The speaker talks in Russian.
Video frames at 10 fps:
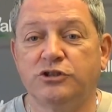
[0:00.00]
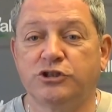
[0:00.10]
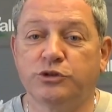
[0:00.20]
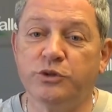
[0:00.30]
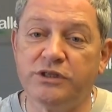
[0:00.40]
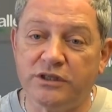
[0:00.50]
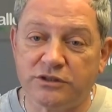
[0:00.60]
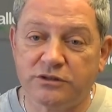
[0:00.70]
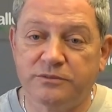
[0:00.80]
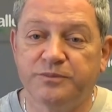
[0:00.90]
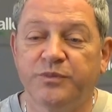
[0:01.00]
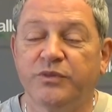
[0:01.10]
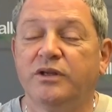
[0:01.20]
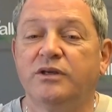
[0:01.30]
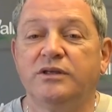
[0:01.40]
Что есть?
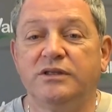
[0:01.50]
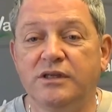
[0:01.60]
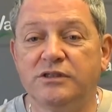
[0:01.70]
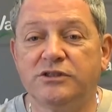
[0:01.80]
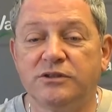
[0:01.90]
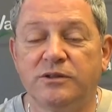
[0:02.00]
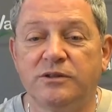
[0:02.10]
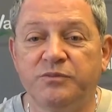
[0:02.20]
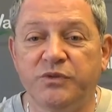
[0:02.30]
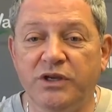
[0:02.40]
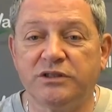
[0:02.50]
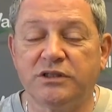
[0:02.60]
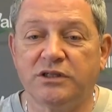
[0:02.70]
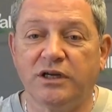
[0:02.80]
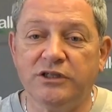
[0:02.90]
Есть э,
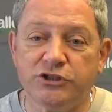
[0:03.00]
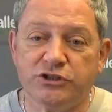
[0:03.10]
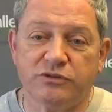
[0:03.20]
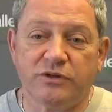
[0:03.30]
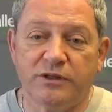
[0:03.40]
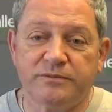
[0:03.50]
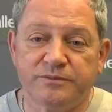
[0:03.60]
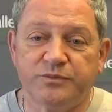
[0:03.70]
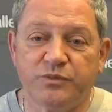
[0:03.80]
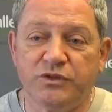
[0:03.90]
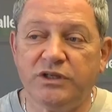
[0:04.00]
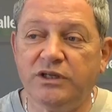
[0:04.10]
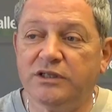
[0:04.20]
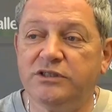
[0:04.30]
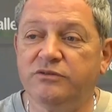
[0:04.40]
некоторое количество
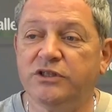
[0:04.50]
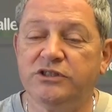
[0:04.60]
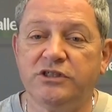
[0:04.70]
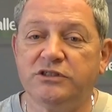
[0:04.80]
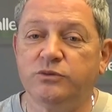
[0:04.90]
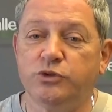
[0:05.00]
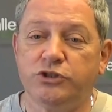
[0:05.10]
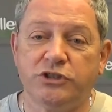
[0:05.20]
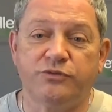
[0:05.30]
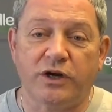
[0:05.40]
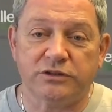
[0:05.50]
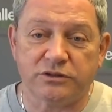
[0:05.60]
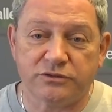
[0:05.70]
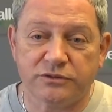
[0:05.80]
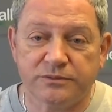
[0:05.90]
негативно действующих
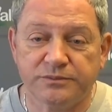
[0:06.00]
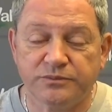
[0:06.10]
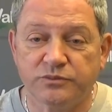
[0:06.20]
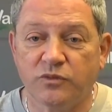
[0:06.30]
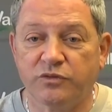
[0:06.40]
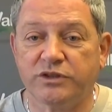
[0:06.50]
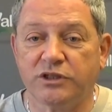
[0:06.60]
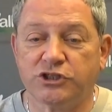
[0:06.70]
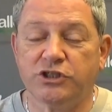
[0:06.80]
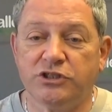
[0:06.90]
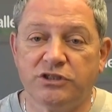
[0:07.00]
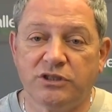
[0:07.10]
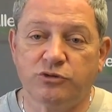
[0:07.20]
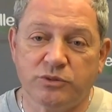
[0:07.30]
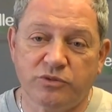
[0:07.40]
факторов в отношении
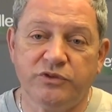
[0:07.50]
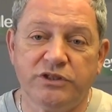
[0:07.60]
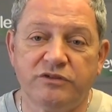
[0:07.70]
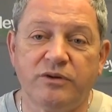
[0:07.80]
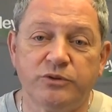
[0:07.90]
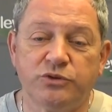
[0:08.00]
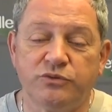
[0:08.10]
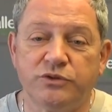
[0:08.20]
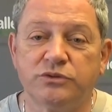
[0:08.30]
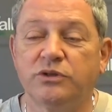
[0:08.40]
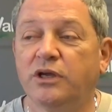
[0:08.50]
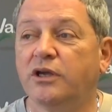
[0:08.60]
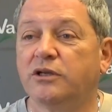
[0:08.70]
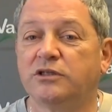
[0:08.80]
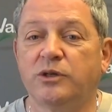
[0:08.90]
того, чтобы выдать вам эту визу.
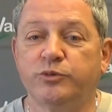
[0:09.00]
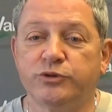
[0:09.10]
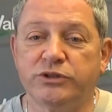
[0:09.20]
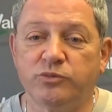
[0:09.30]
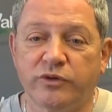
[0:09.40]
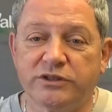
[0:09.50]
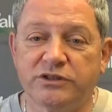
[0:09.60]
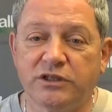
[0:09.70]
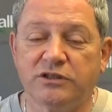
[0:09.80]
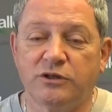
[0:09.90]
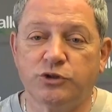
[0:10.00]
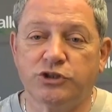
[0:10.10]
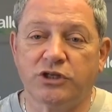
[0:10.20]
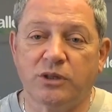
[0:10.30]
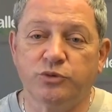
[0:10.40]
Допустим, у вас нет
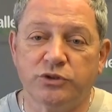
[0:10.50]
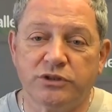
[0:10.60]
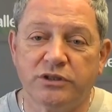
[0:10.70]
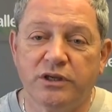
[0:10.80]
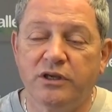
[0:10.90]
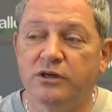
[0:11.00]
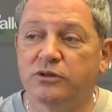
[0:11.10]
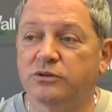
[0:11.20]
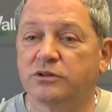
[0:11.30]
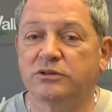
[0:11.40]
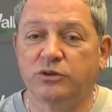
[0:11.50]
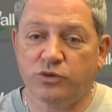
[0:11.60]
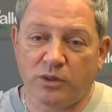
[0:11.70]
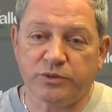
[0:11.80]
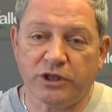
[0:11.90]
хорошей работы, Э,
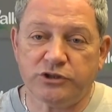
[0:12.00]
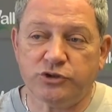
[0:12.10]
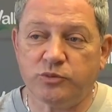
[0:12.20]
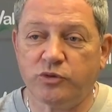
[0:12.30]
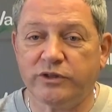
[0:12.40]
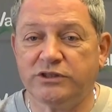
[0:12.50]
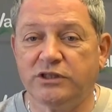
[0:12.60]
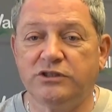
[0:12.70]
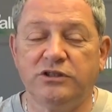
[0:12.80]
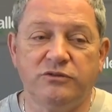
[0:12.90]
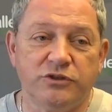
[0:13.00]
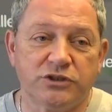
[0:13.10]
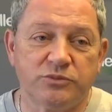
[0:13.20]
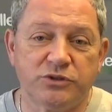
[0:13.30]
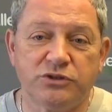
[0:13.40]
такой оплачиваемый, у вас нет
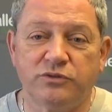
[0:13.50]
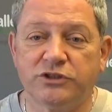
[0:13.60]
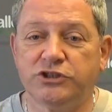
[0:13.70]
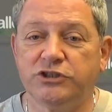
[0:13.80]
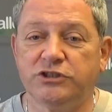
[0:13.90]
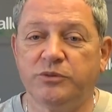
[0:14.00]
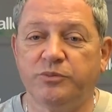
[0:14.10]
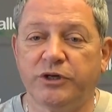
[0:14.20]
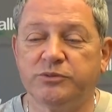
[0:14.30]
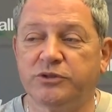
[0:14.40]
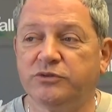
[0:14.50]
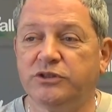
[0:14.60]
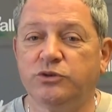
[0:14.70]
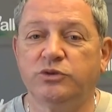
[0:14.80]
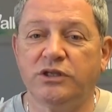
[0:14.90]
недвижимости, у вас чистый паспорт,
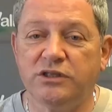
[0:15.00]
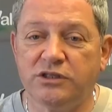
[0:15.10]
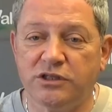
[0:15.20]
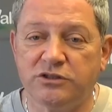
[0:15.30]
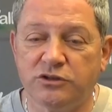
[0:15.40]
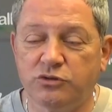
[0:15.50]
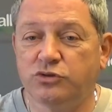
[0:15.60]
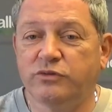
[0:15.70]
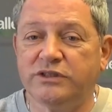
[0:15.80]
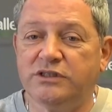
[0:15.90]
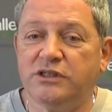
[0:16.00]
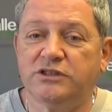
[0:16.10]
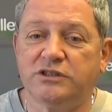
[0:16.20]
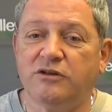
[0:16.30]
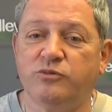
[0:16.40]
вы никуда не ездили. То есть у вас
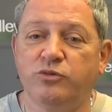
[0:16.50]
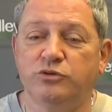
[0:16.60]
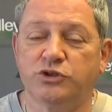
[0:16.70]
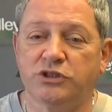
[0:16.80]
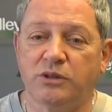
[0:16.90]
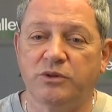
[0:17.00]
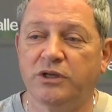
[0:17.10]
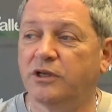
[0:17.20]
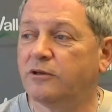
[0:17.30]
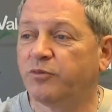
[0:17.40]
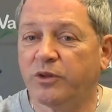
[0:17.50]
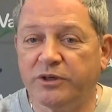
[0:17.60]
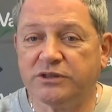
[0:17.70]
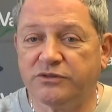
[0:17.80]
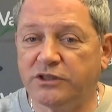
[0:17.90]
есть, слава богу, уже там
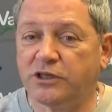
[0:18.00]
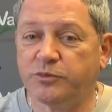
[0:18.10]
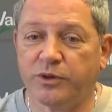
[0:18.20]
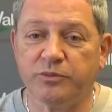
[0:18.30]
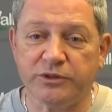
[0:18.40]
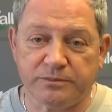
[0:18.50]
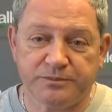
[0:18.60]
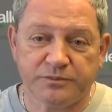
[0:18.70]
масса всяких проблем.